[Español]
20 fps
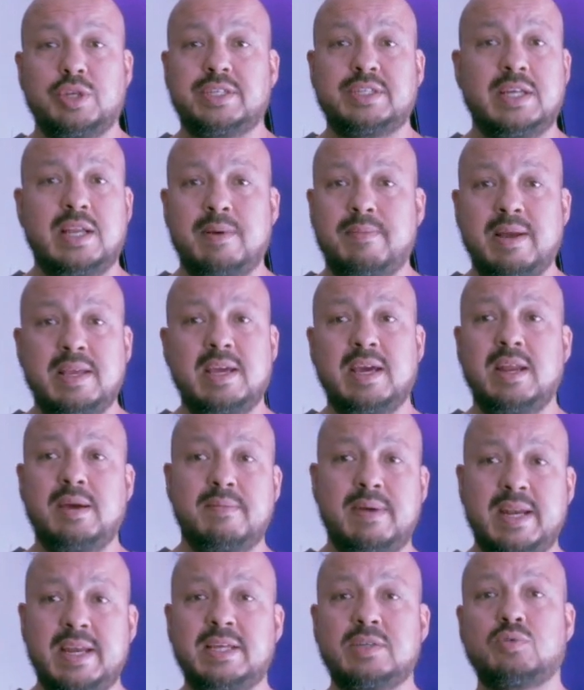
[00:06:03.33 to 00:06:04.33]
desde la mañana
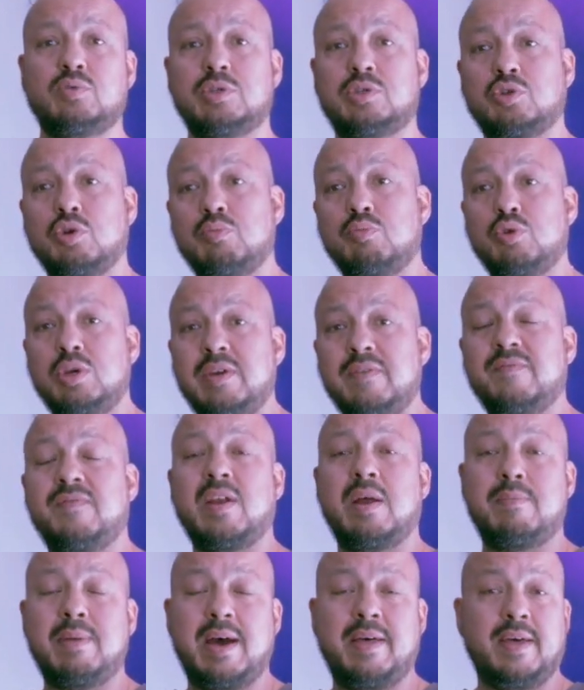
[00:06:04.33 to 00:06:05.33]
amanezco, estoy muy
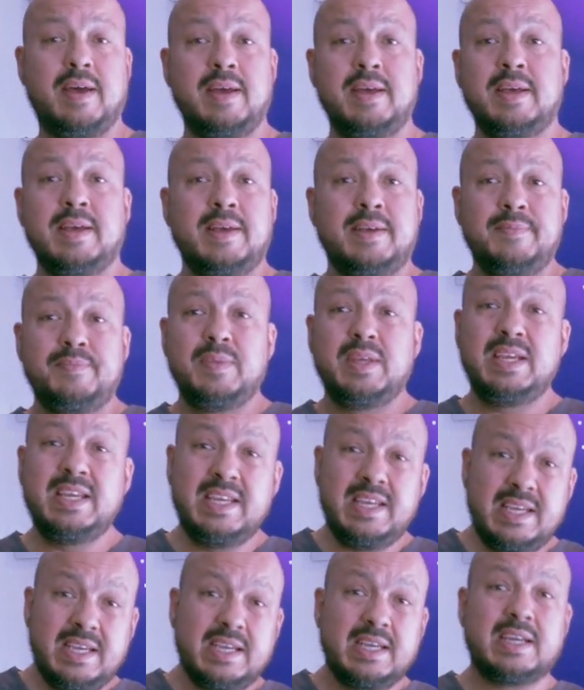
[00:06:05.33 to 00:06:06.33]
inflamada
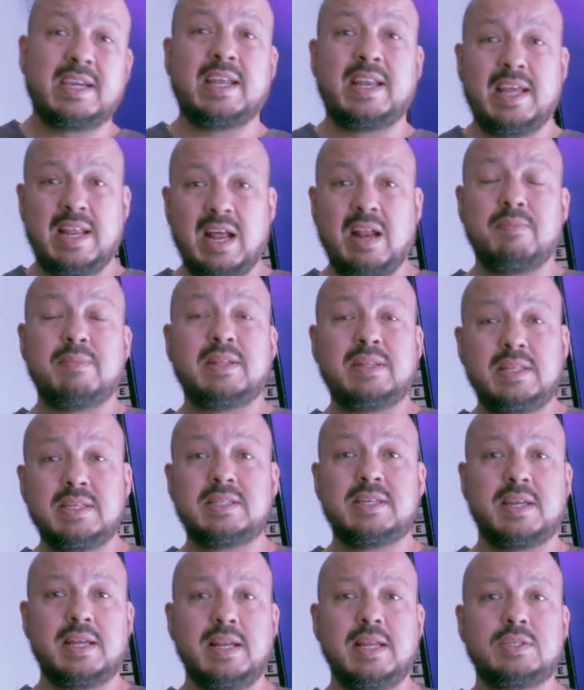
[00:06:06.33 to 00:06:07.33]
y generalmente
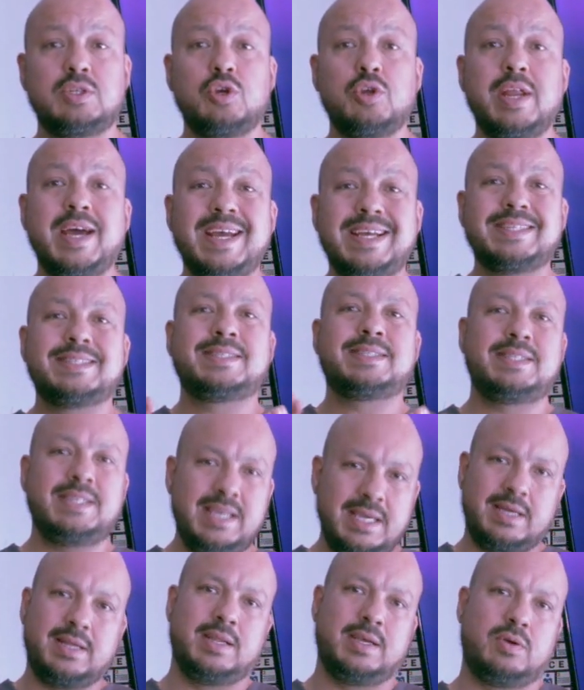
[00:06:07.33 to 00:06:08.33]
se relaciona
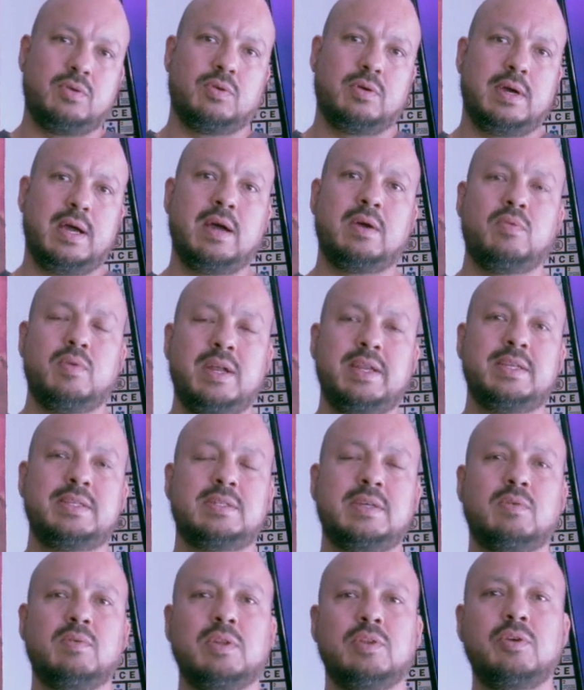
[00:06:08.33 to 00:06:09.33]
cíclico.
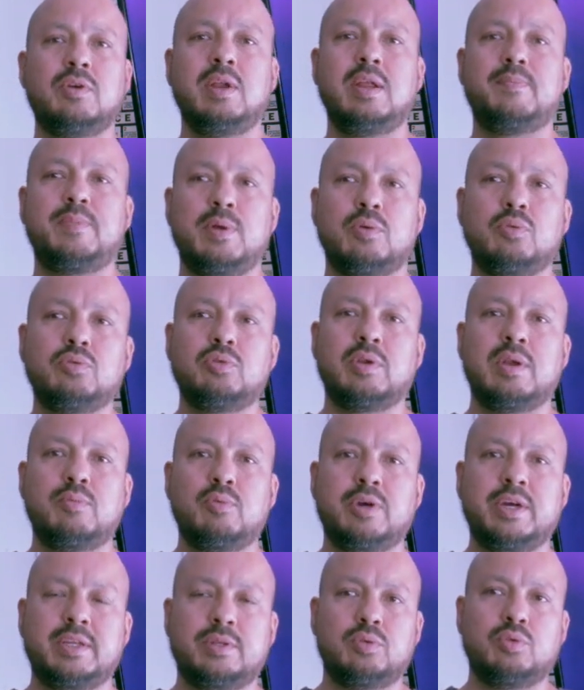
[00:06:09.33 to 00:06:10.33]
Acuérdense, cuando yo le pregunto a una
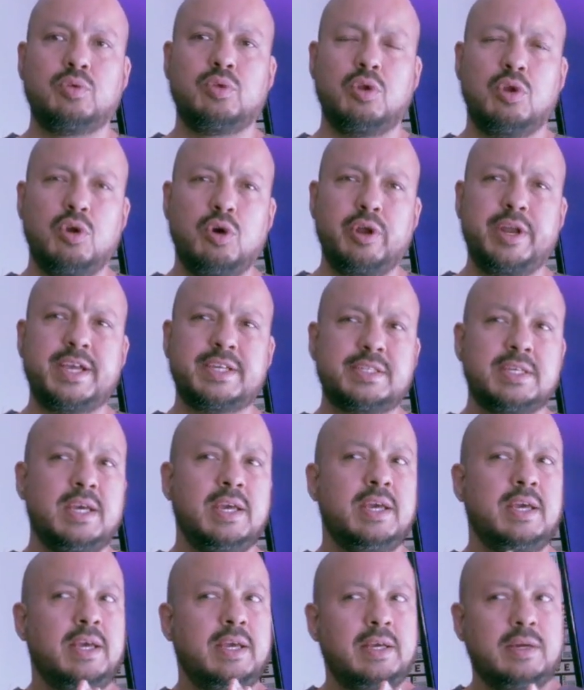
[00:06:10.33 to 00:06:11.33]
mujer, ¿tu dolor es
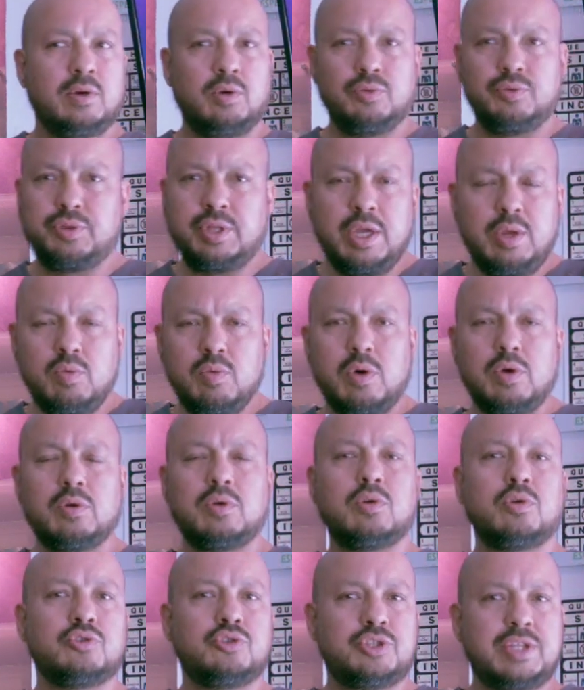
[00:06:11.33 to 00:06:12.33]

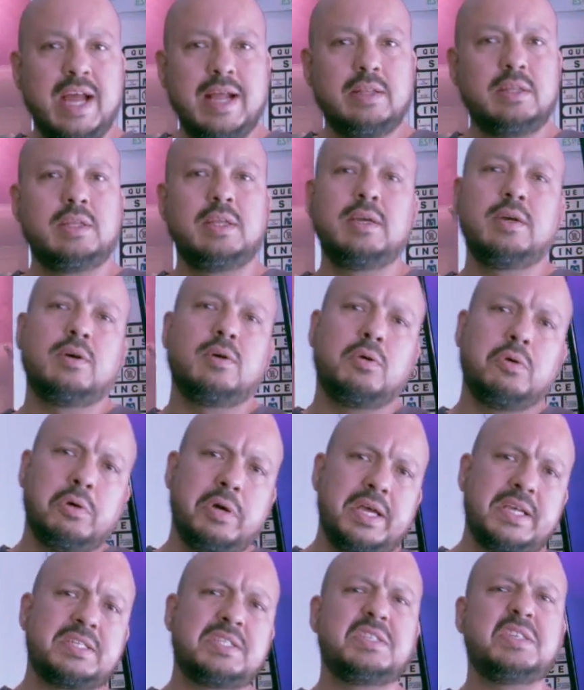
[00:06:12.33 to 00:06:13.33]
continuo, constante o
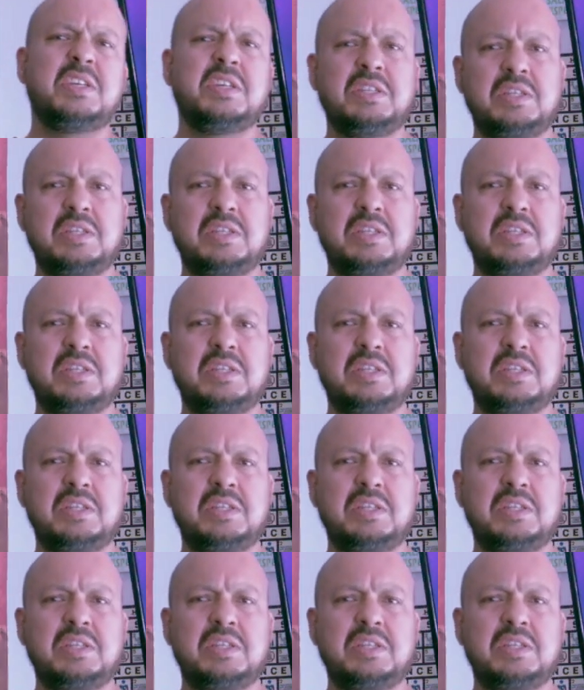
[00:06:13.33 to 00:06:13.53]
es